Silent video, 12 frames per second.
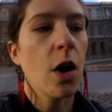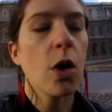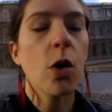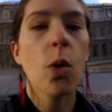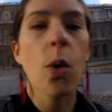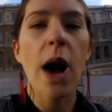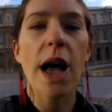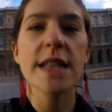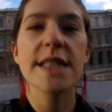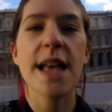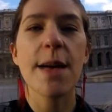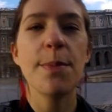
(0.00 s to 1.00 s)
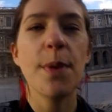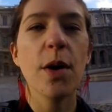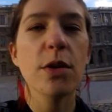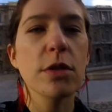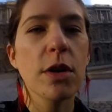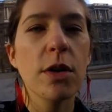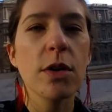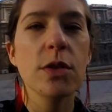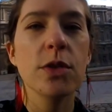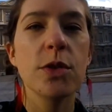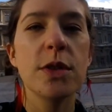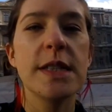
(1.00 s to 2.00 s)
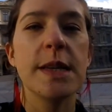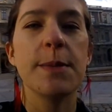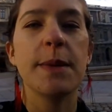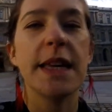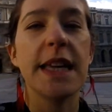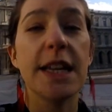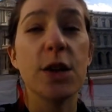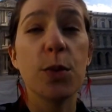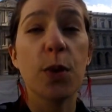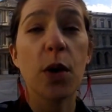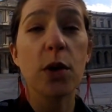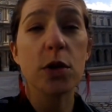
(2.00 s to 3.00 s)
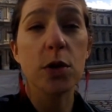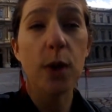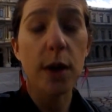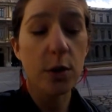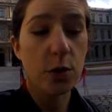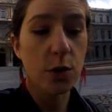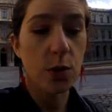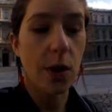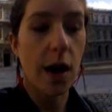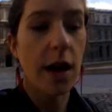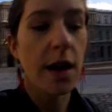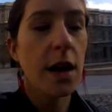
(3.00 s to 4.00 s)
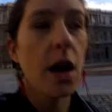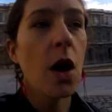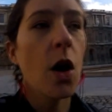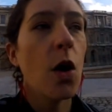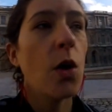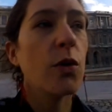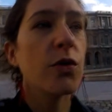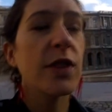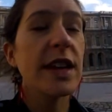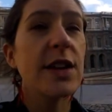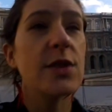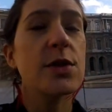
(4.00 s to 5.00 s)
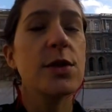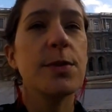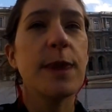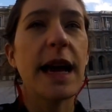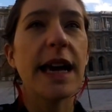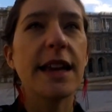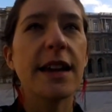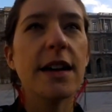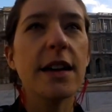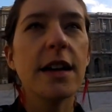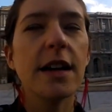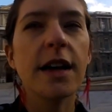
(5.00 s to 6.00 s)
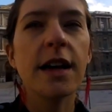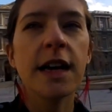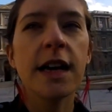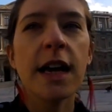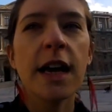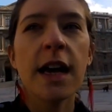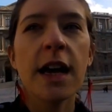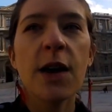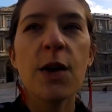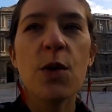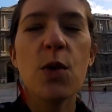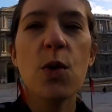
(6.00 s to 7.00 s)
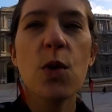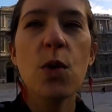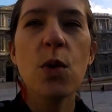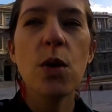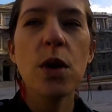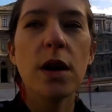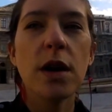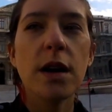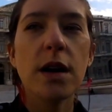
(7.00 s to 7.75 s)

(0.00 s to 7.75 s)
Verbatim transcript: En quoi c'est important de s'aimer et de prendre soin de soi. On vit dans une période où